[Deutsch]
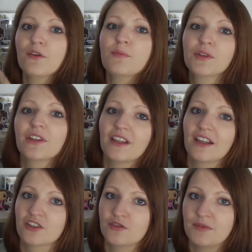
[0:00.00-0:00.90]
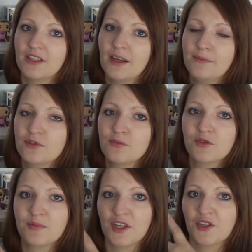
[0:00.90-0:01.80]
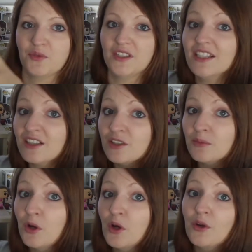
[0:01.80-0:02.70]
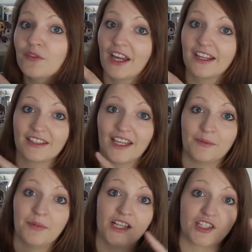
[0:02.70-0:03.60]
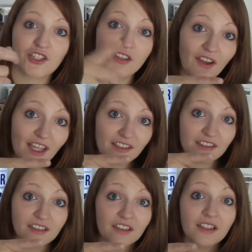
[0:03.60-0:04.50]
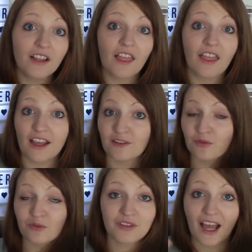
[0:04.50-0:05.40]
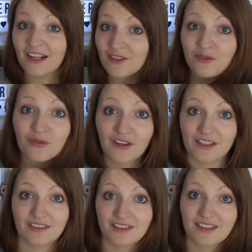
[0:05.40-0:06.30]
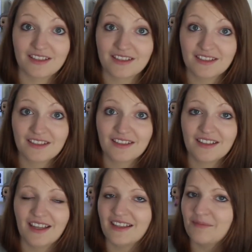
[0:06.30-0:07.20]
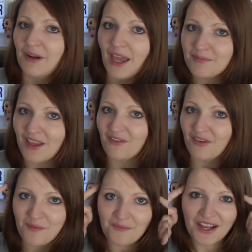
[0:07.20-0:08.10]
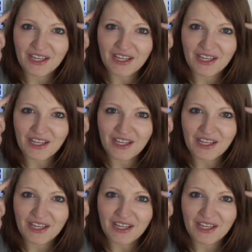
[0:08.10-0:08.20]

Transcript: Harry Potter nachgespielt habe, zum Beispiel der Duellierclub, wir hatten eine peitschende Weile. Also alles sowas, das bleibt einfach